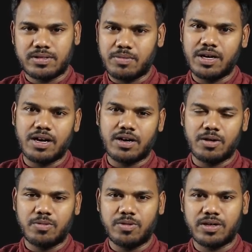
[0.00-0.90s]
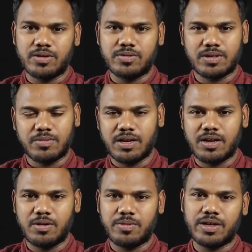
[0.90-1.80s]
తమిళనాడులో పుట్టాను
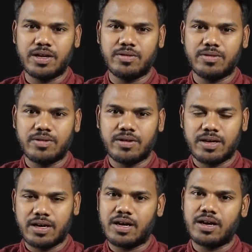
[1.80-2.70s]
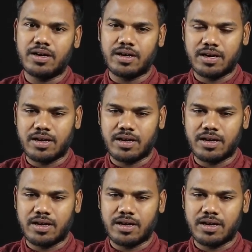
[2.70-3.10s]
తమిళనాడులో పెరిగాను కన్నడ